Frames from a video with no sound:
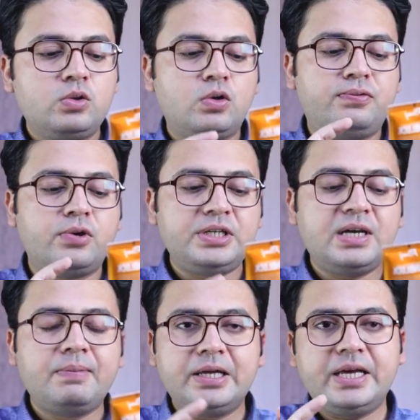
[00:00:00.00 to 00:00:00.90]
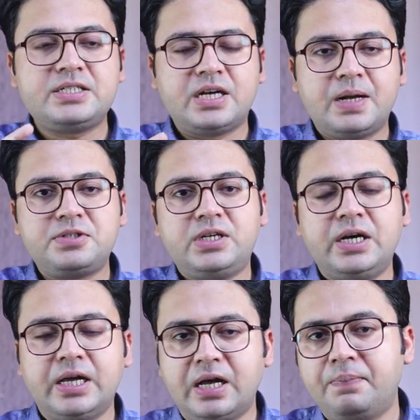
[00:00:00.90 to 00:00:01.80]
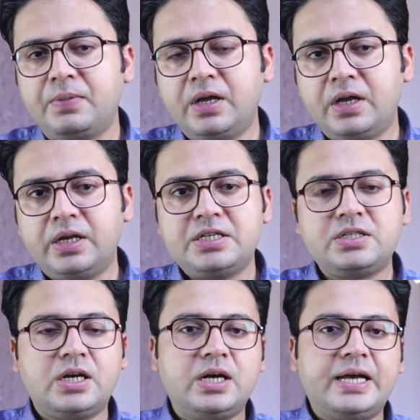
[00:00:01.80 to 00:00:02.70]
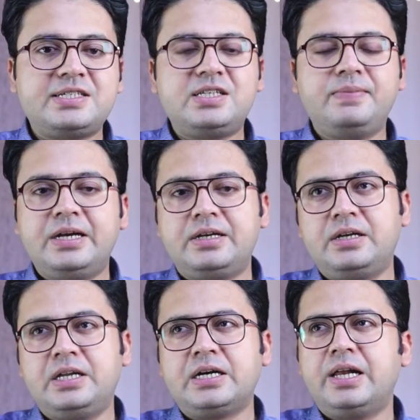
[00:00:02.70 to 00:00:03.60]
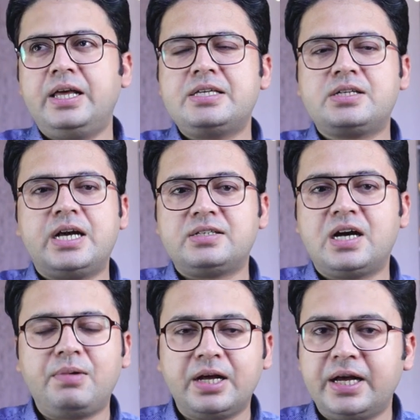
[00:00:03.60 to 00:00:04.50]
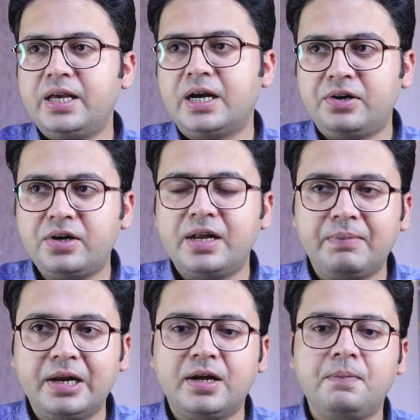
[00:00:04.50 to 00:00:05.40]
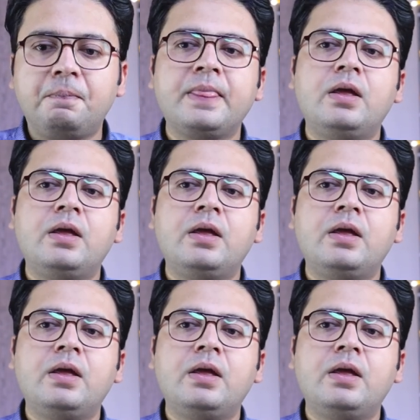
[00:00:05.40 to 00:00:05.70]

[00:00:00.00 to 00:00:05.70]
तो 40 एम के हिसाब से अगर आप इसका एस्टीमेट निकालें इसका हिसाब लगाएं 100 एम का